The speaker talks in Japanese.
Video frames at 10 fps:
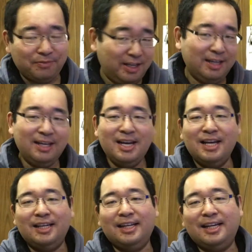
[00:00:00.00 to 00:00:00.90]
ね、
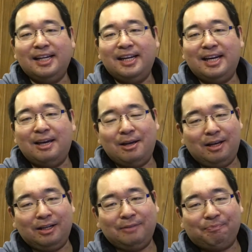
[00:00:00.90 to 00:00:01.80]

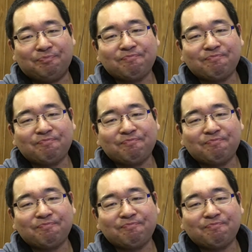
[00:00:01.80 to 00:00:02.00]
えー、